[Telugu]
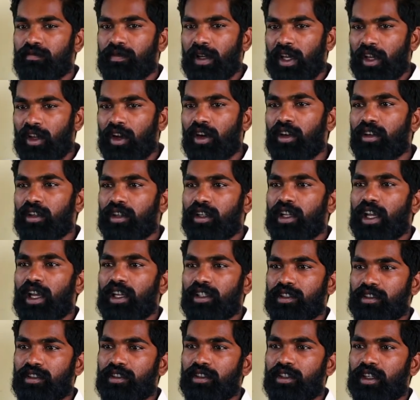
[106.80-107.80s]
బియాండ్
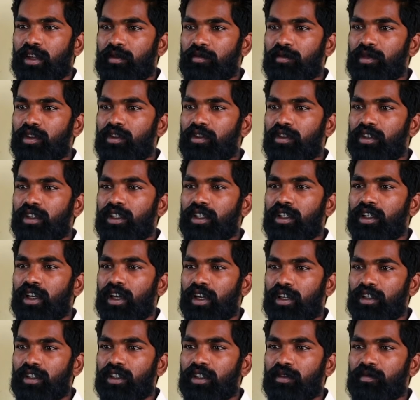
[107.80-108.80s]
క్యాస్ట్ కమ్యూనిటీ
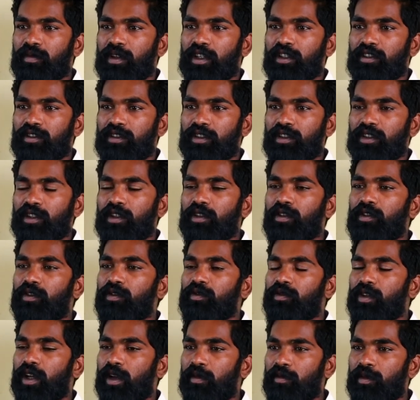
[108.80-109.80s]
ఆర్థిక పరిస్థితులు
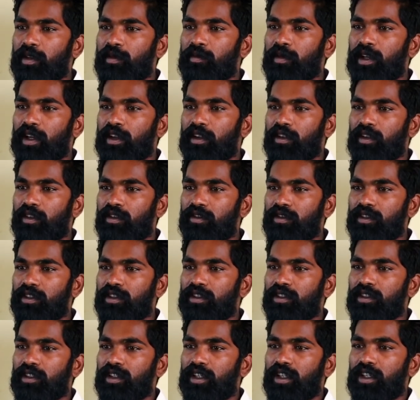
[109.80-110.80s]
ఫ్యామిలీ బ్యాక్గ్రౌండ్
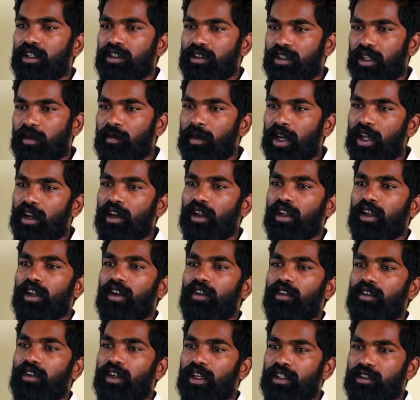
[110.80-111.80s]

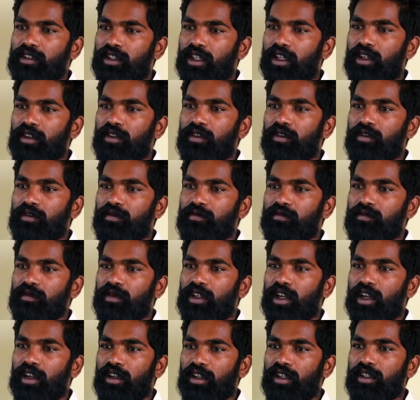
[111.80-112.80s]
సమానంగా అవకాశాలు
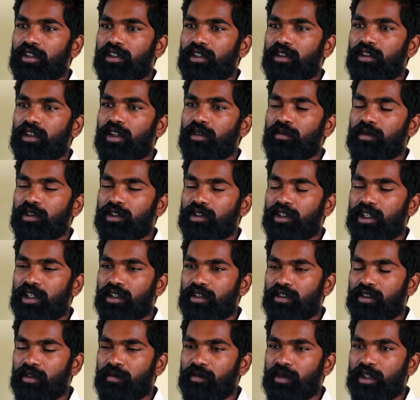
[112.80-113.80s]
కాంగ్రెస్లో
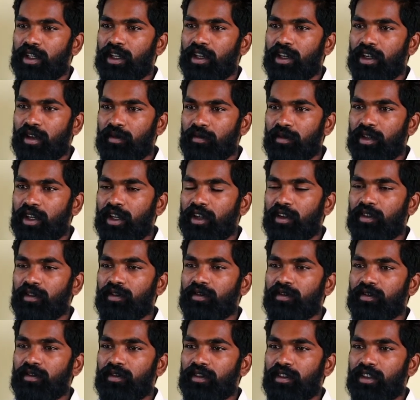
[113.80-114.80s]
లభిస్తాయని చెప్పి నేను నమ్మినాను
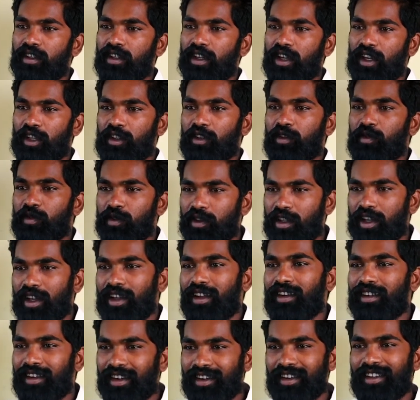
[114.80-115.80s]
అందుకు
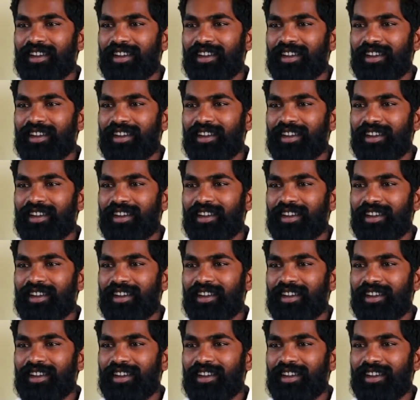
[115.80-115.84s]
ఉదాహరణ